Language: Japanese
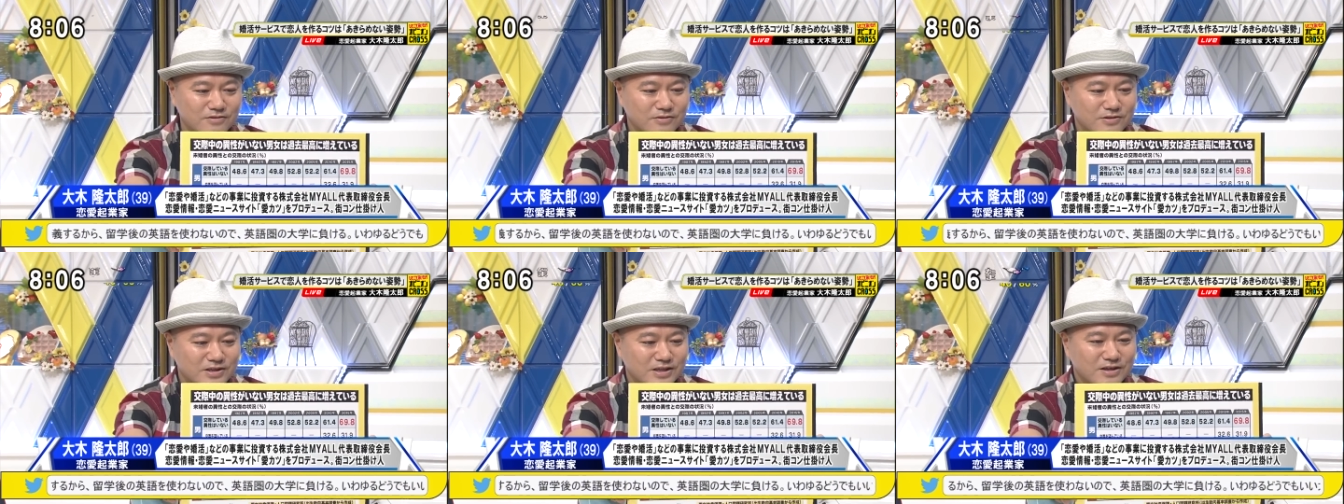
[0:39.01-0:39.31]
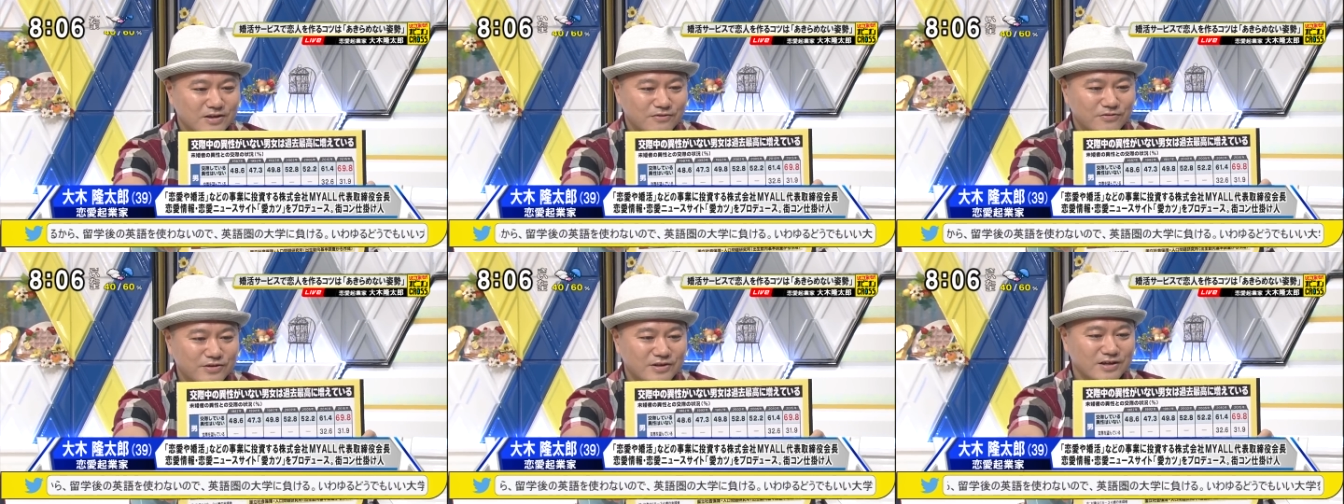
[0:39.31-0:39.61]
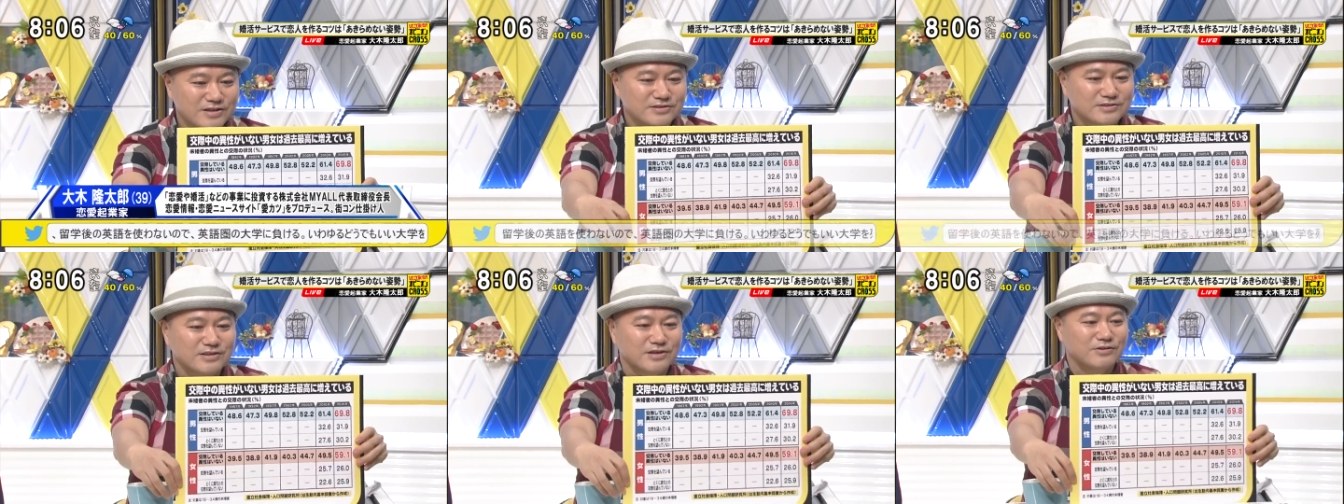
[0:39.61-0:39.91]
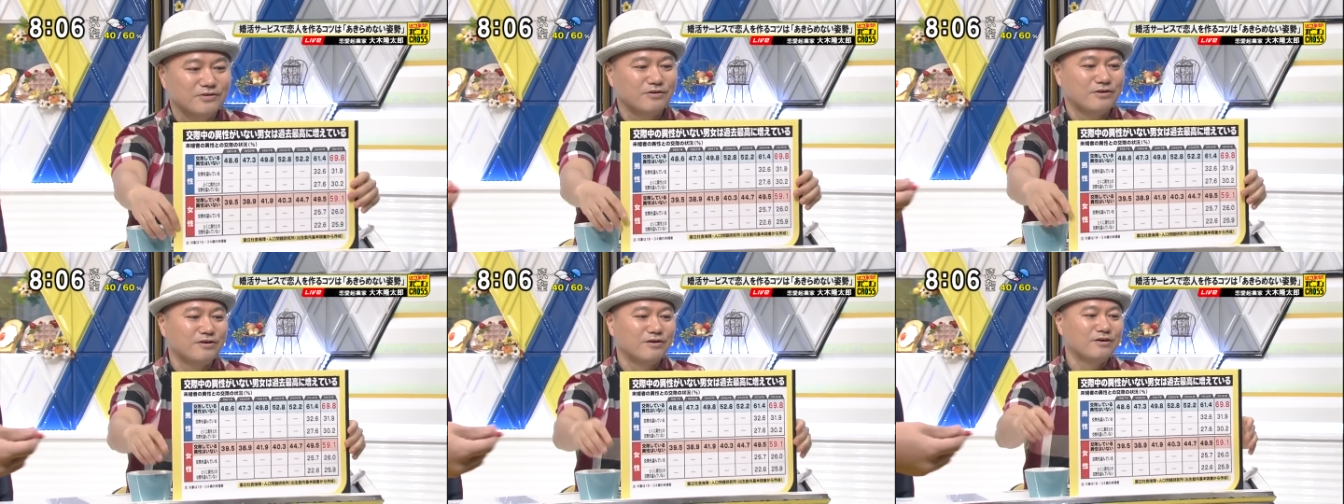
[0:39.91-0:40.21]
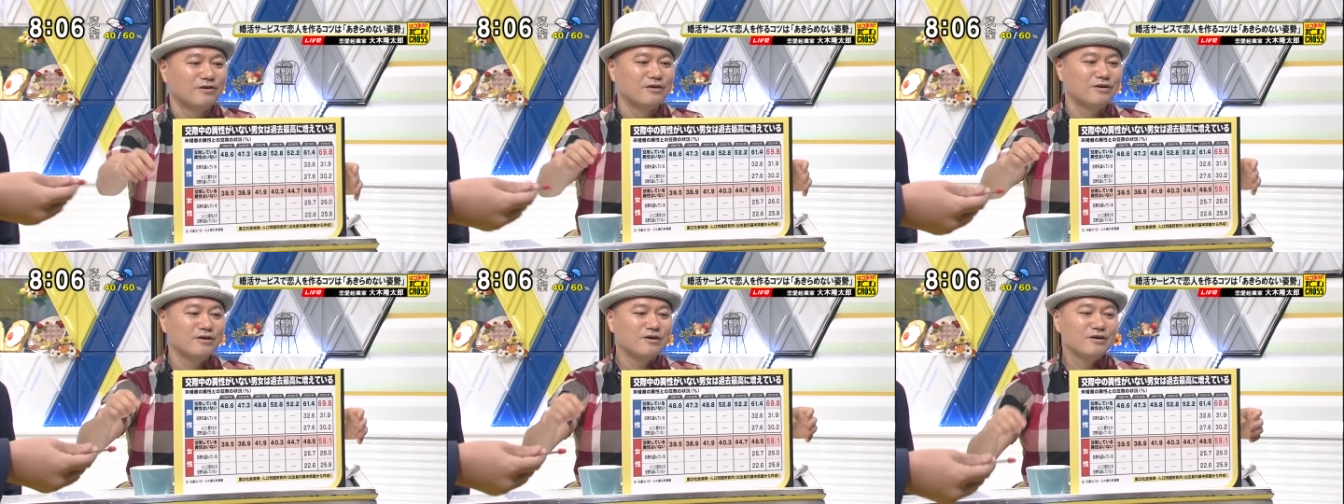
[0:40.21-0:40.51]
う。ことなんですけど、い
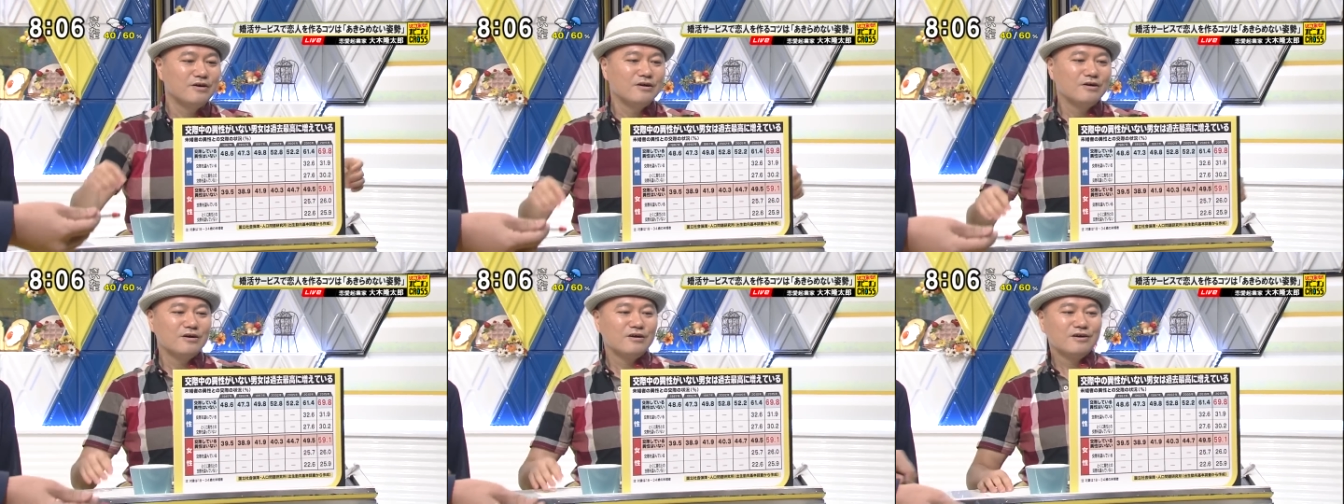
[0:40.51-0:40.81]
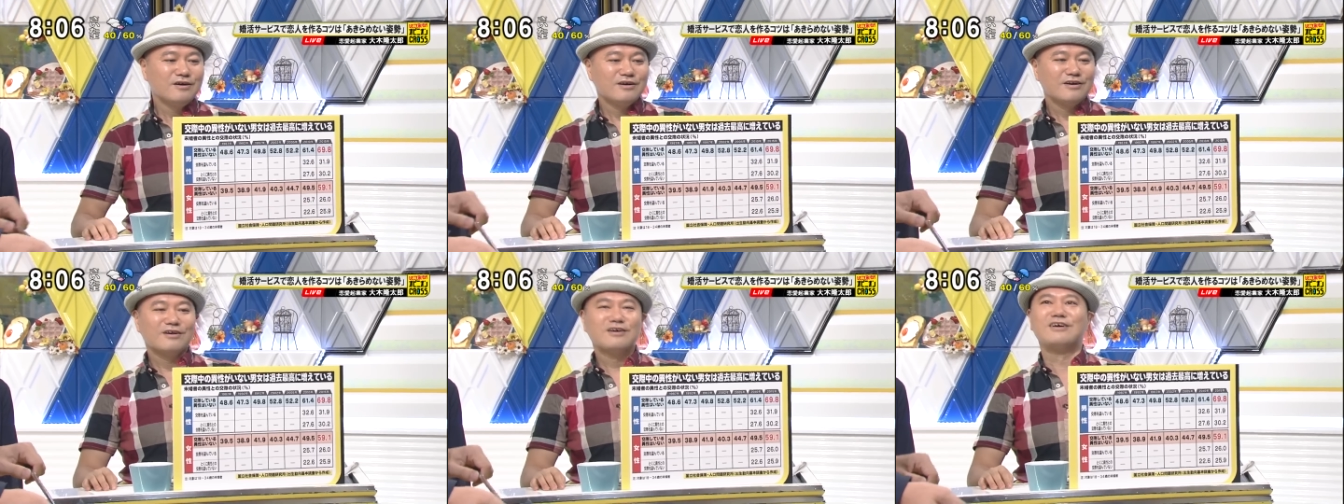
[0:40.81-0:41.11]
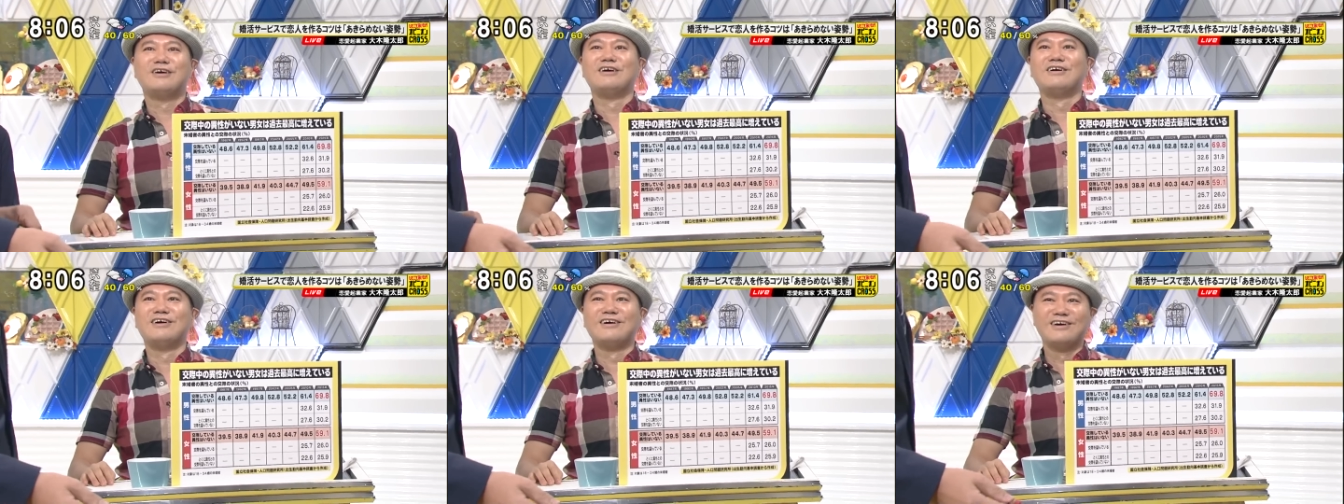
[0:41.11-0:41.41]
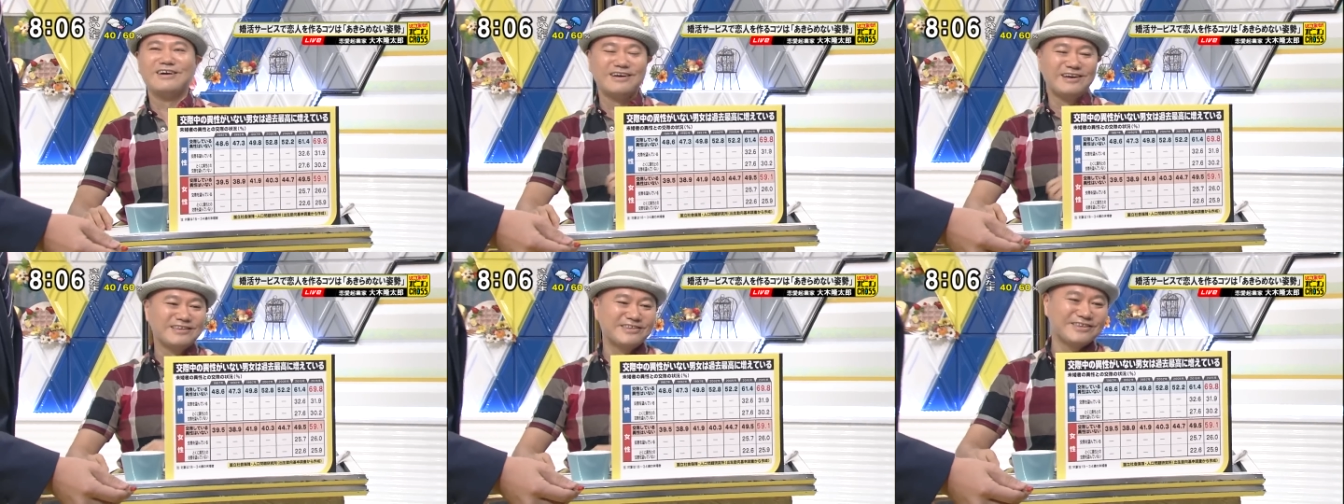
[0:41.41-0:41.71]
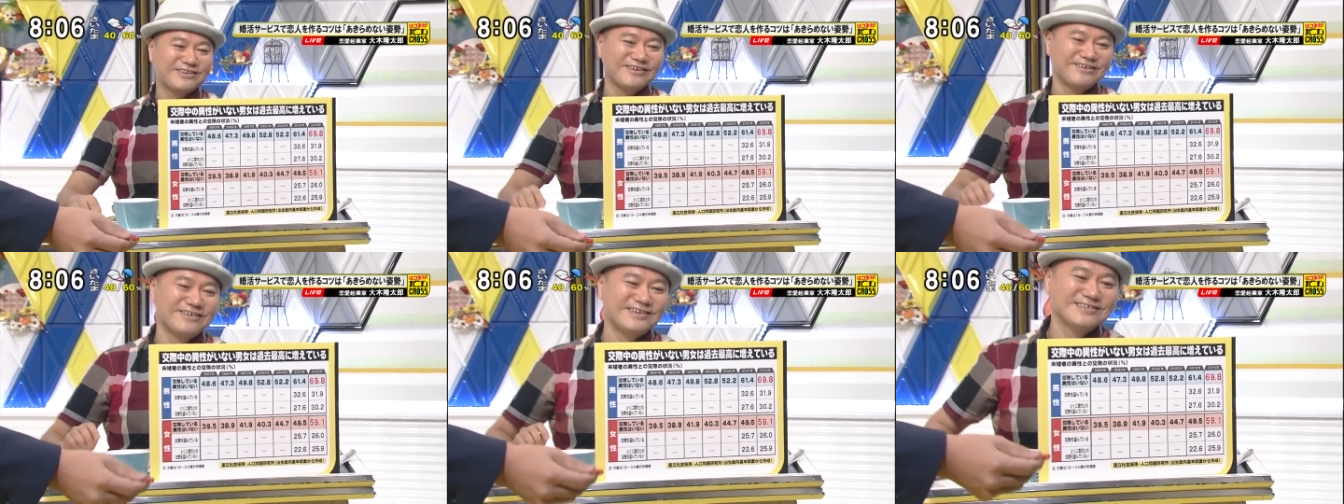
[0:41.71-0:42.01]
やいやパンダと一緒にしちゃダメで
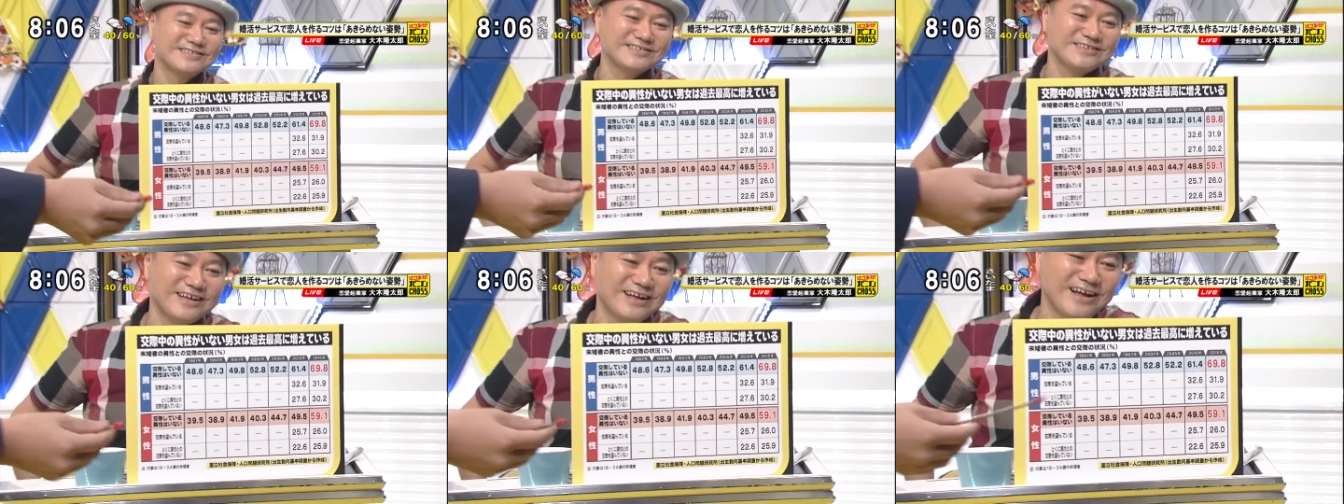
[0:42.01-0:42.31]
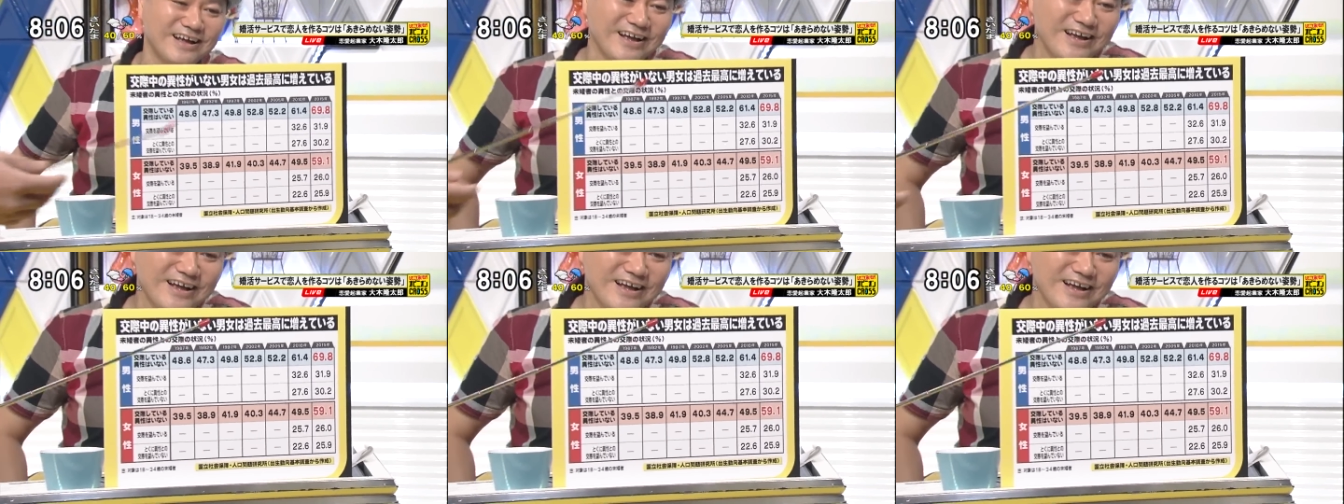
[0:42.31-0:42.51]
しょ。そうですね。